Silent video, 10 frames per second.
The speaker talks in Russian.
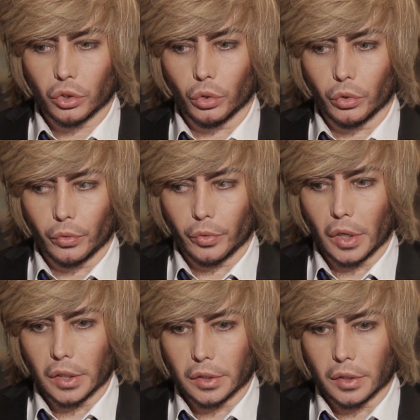что
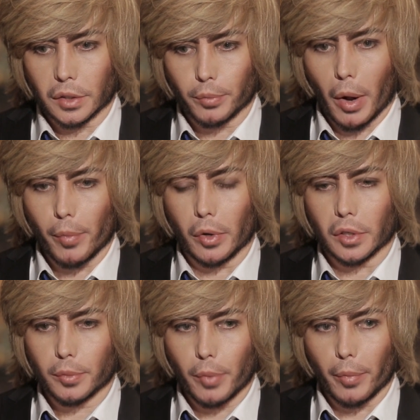я с, папа,
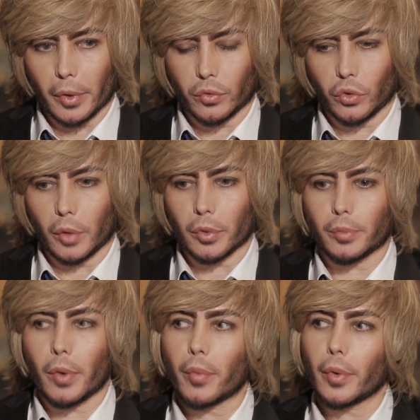с папой, все время
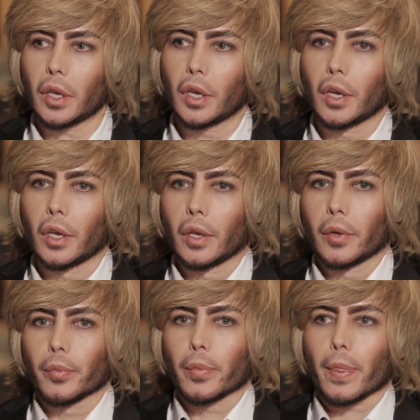с папой,
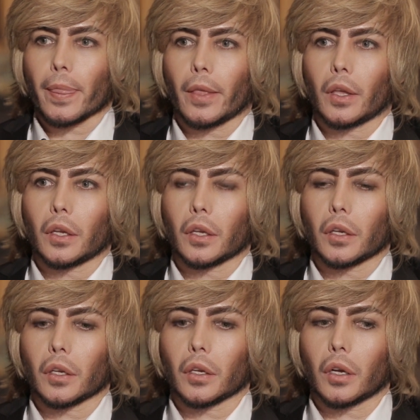
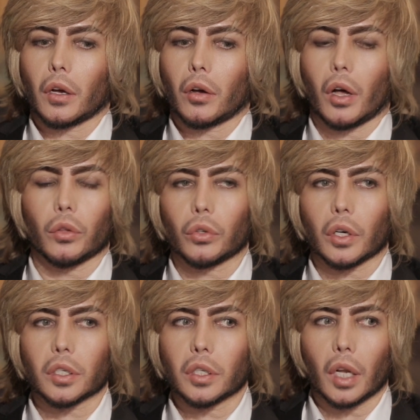э, оно
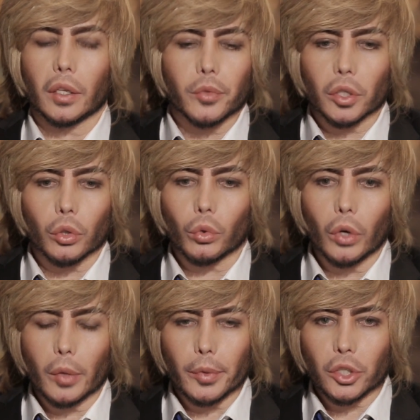кардинально вообще
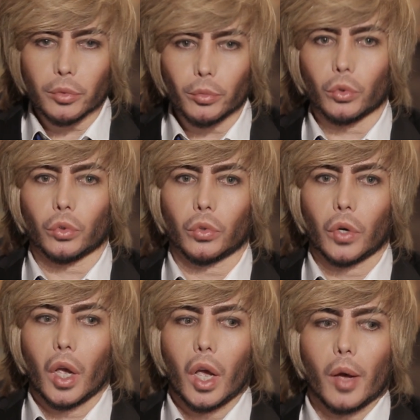другое. Почему?
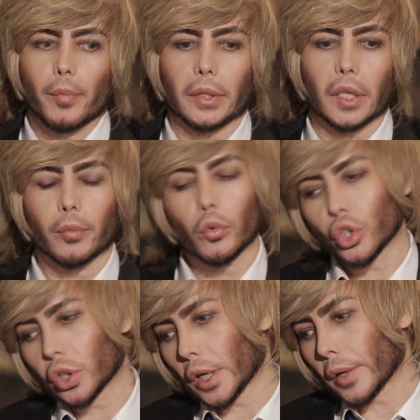Потому
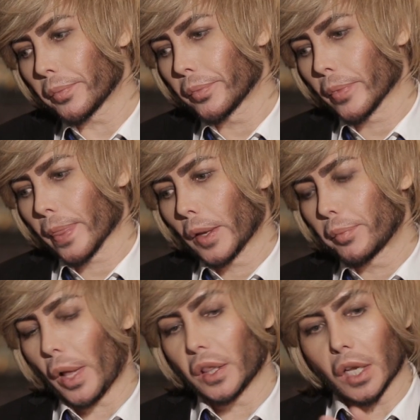что
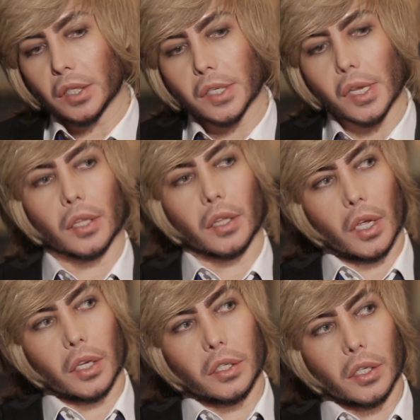
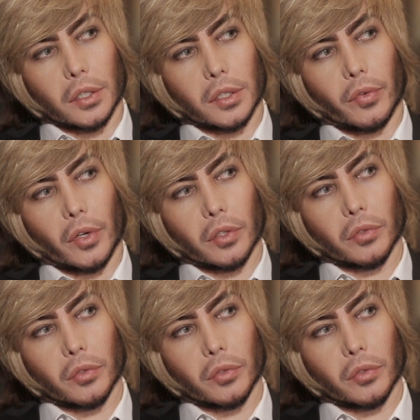полноценное детство